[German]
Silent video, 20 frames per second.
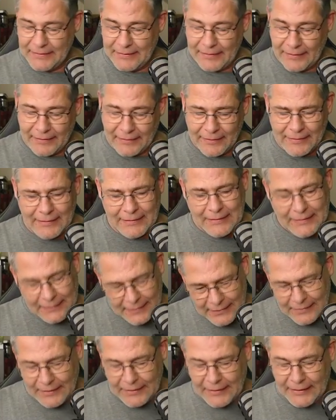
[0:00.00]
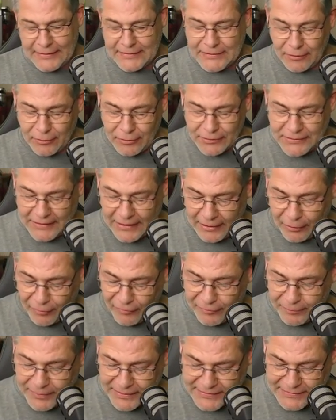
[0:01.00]
Ja, also auch da
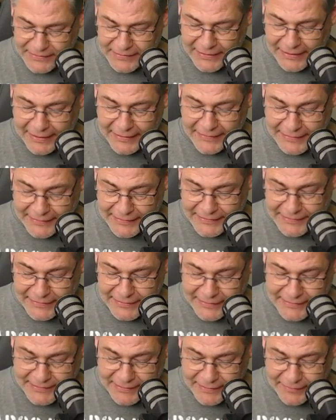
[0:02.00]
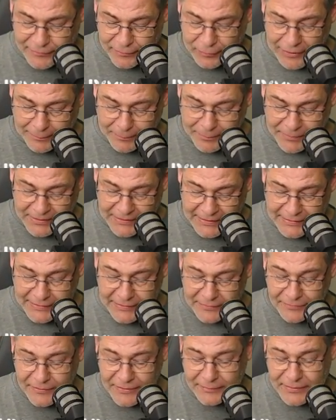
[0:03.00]
aufpassen, gerade jetzt in der Zeit, wo
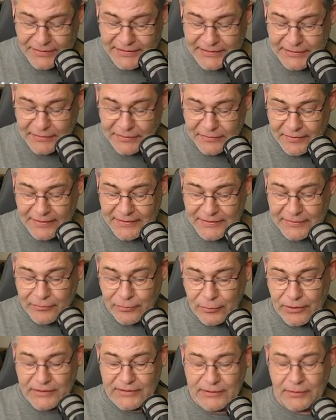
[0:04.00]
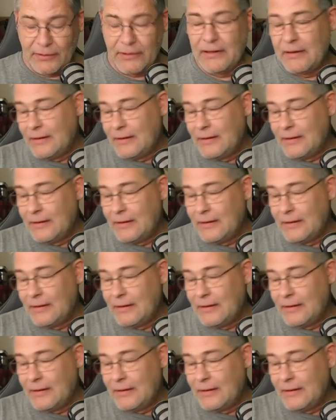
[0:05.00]
abgedatet wird, beziehungsweise wo ihr so einen